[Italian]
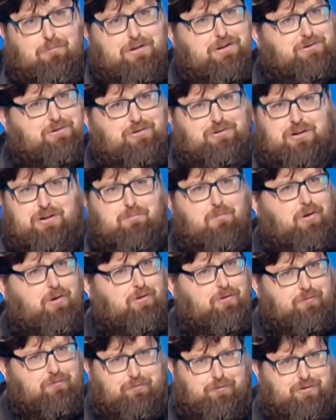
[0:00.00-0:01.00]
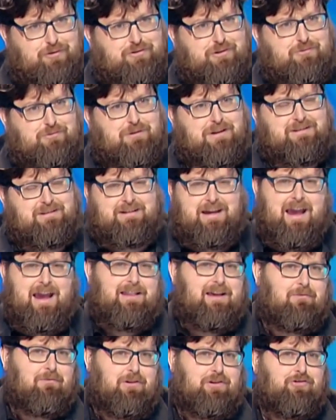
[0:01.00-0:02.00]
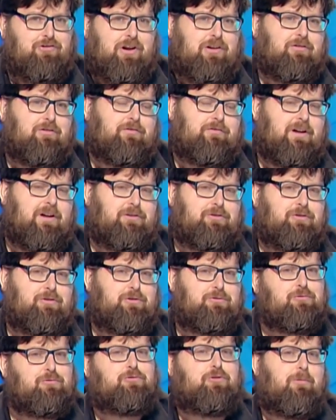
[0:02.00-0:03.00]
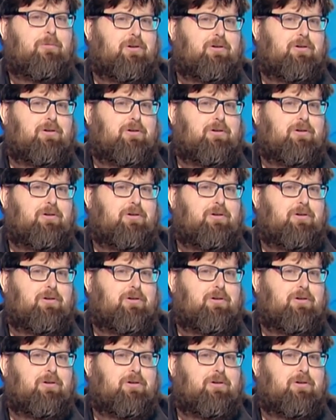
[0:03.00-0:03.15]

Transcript: che questo simbolo non fosse sulla scheda e quindi ci hanno offerto di tutto,